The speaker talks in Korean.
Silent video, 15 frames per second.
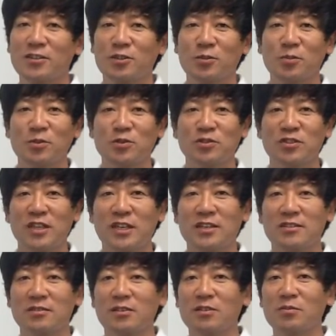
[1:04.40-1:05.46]
정보
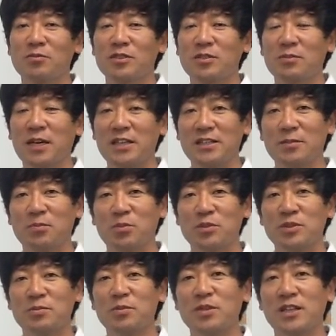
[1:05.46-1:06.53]
중에 여러분들이 많이
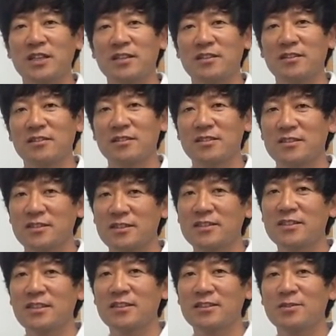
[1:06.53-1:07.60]
보지 못했던
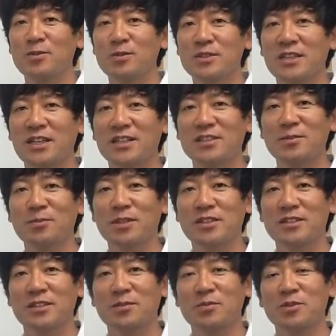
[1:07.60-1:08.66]
실제는 존재하지만
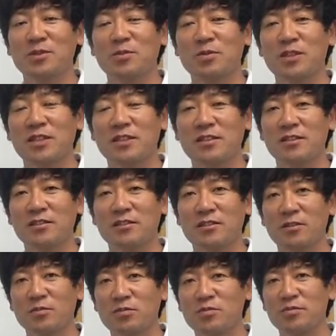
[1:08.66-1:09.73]
잘 보지 못했던
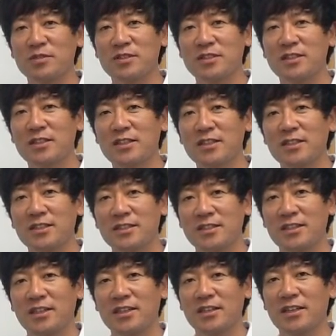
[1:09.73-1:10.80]
그런 부분을
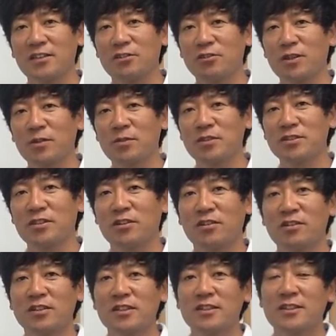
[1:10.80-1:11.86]
이야기하려고
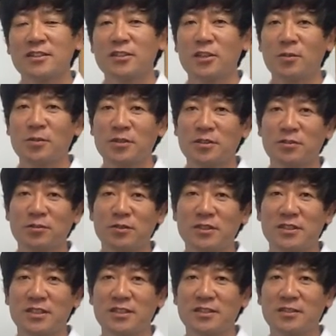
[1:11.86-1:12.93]
하면서 그러면서
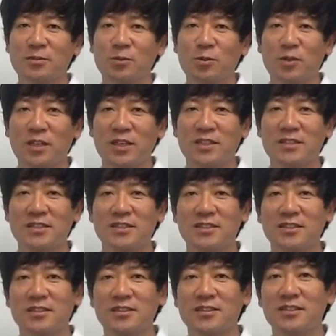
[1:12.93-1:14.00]
이제 그 스코어
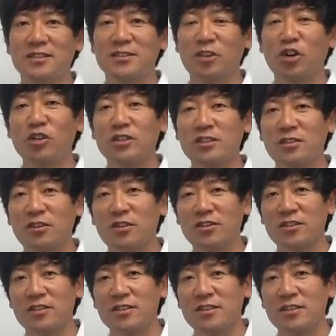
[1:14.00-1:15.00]
카드를 적는 것.